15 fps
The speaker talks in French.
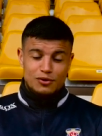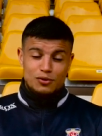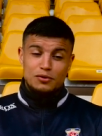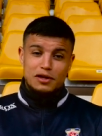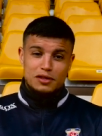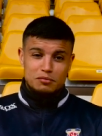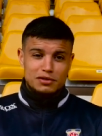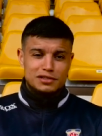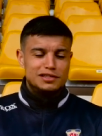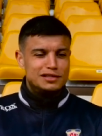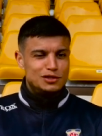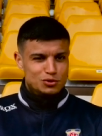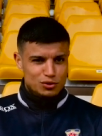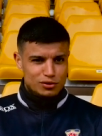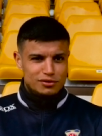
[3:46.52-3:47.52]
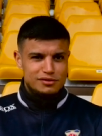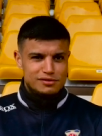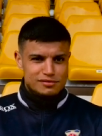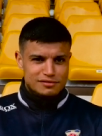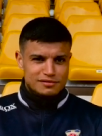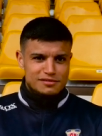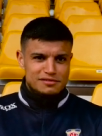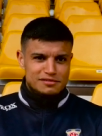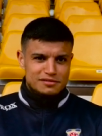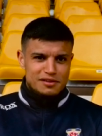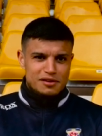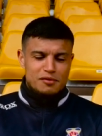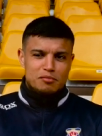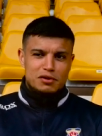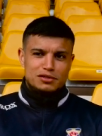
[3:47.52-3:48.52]
honnêtement, c'était dur.
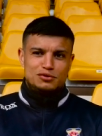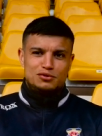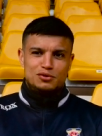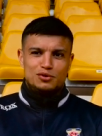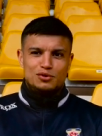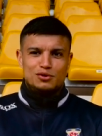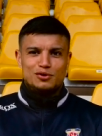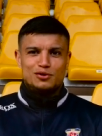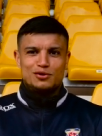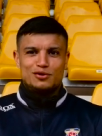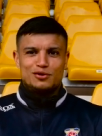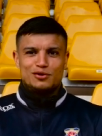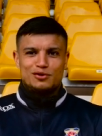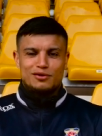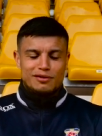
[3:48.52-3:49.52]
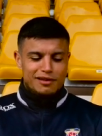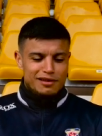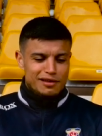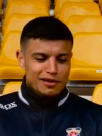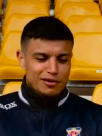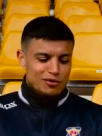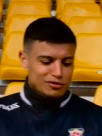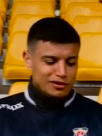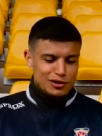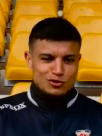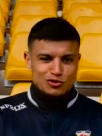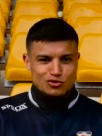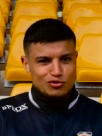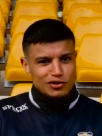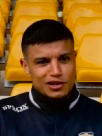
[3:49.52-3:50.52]
Parce que on a le
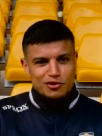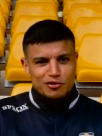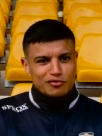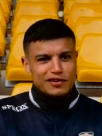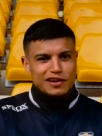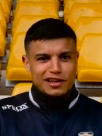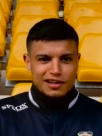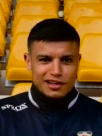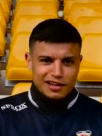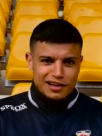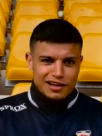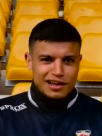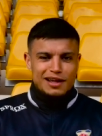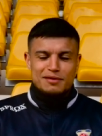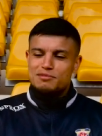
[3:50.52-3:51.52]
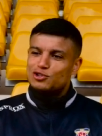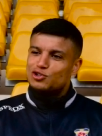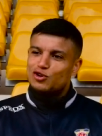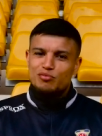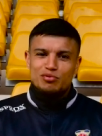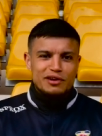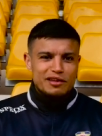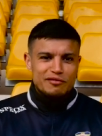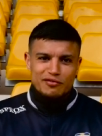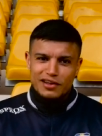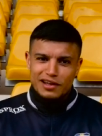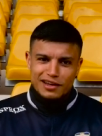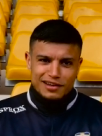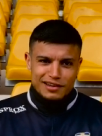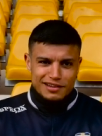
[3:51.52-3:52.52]
genou, il est gonflé. À la maison, on ne peut rien
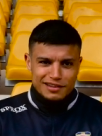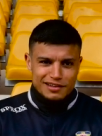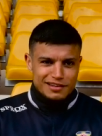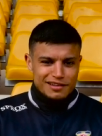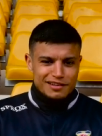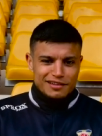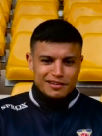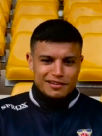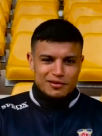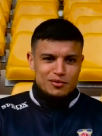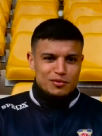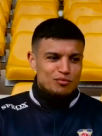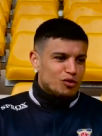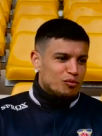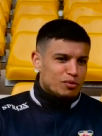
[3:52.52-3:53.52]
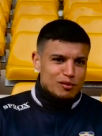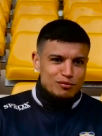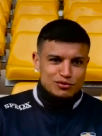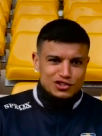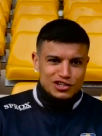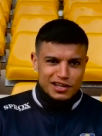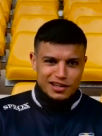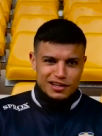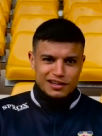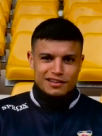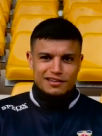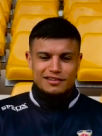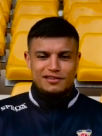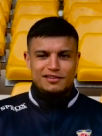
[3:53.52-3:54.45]
faire. On ne peut pas bouger.